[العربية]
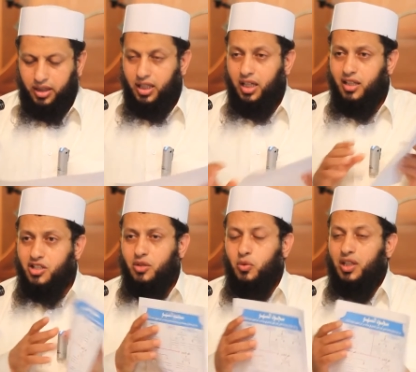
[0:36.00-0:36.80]
يعني هذا
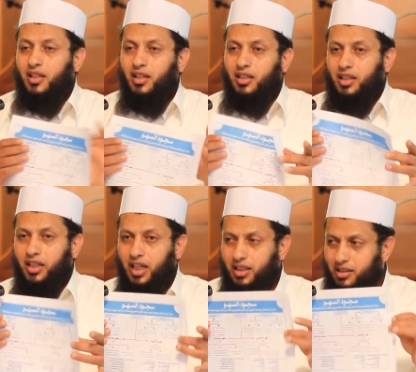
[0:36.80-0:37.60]
الجدول
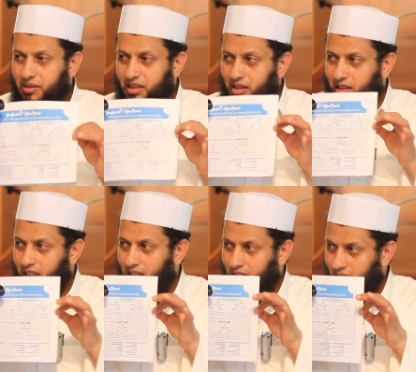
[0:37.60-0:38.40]
يعني حتى من دخل
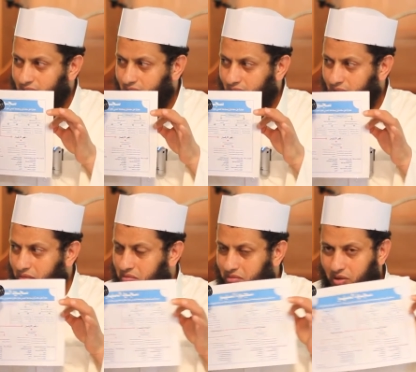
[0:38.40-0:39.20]
على اي
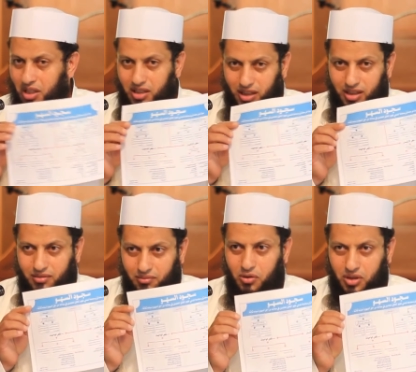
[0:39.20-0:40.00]
مواقع
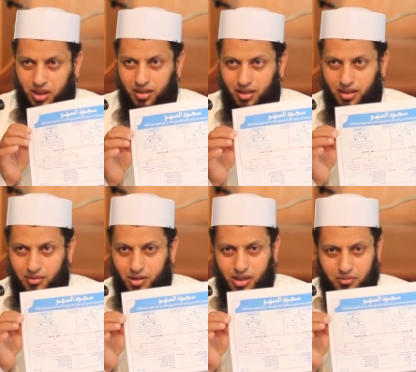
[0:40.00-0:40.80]
موقع
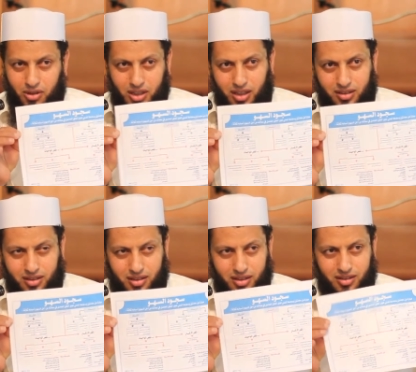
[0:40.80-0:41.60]
مواقع مواقع
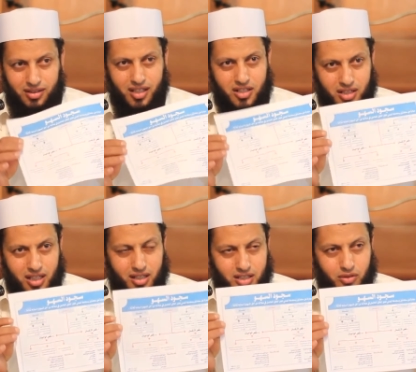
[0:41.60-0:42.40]
الانترنت سيجد
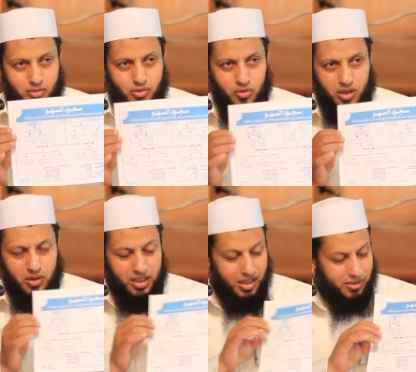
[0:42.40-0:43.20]
هذا الجدول موجود
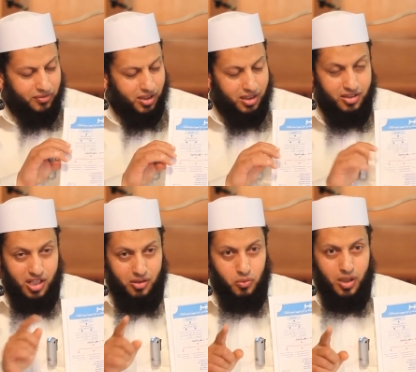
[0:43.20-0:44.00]
لو كتبت فقط
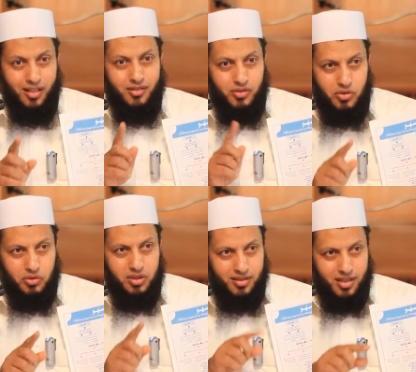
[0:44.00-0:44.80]
جدول
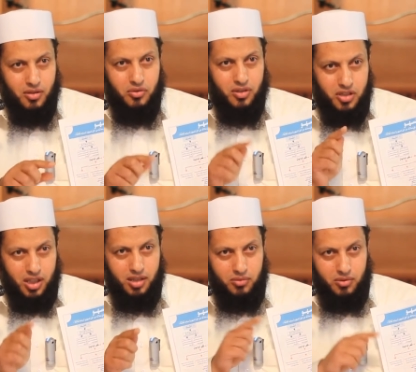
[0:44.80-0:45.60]
سجود السهو
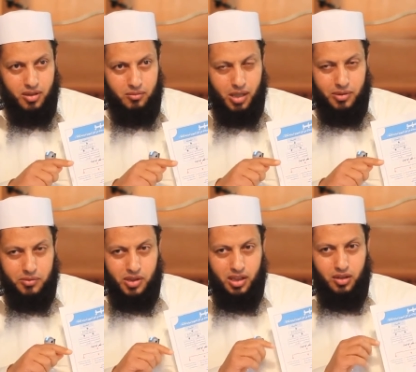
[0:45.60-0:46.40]
للشيخ ابن محمد
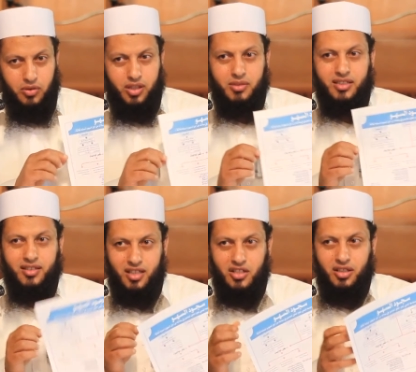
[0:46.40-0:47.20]
بن صالح العثيمين
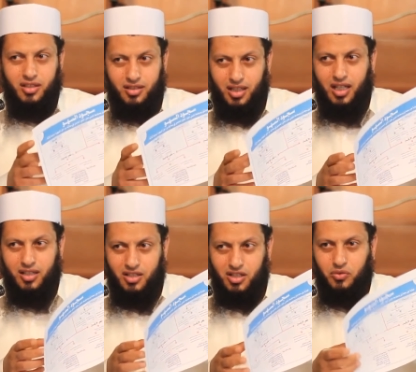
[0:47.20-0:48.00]
ستجد
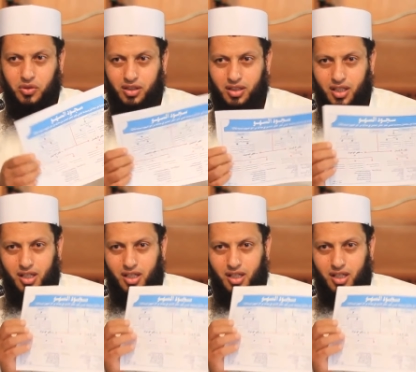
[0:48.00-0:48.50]
هذا الجدول